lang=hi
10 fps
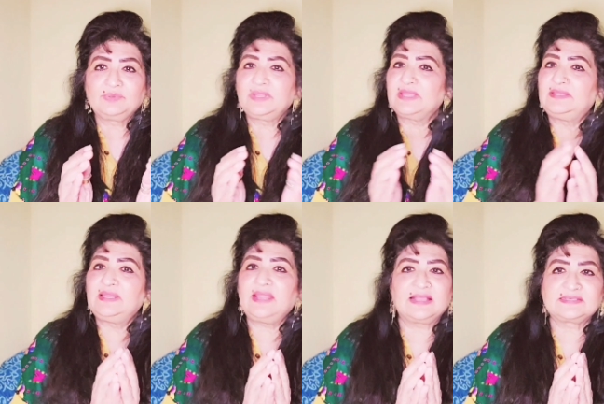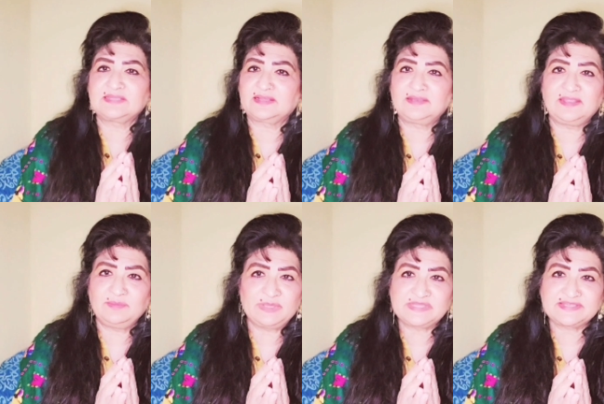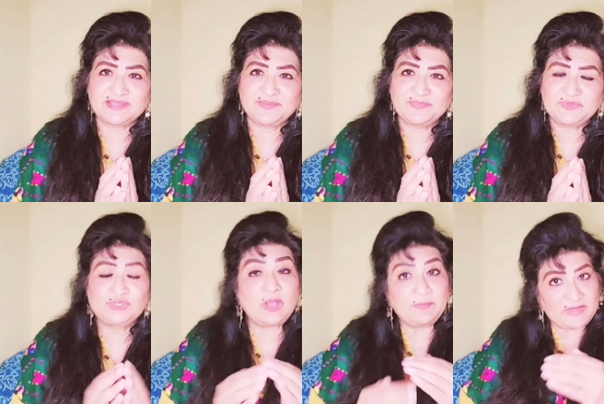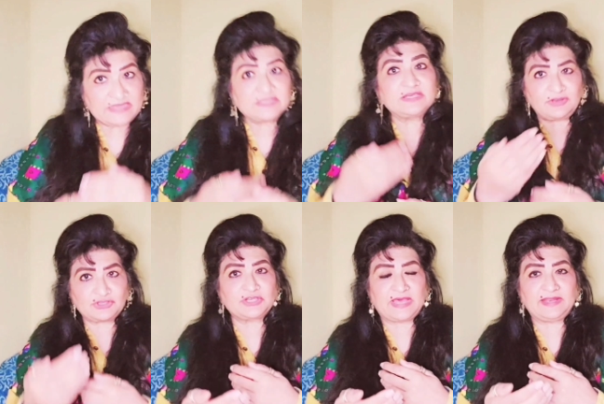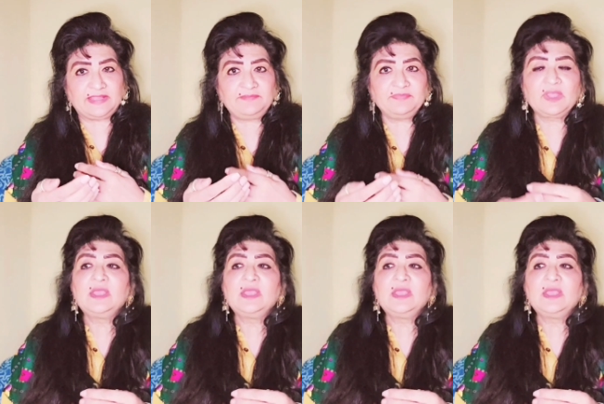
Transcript: उनके दिल आज तक नहीं मिल सके जो अब नई जनरेशन आ रही है